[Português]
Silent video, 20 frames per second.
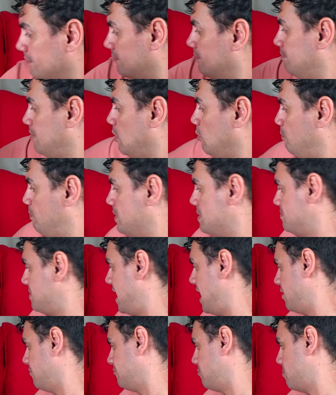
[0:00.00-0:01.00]
Bom,
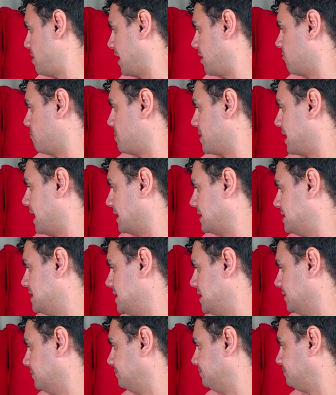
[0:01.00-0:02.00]
primeiro, fubá, que eu vou pegar
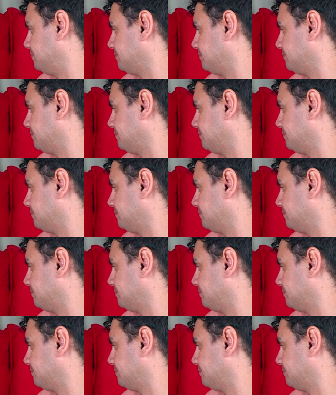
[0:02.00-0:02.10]
aqui,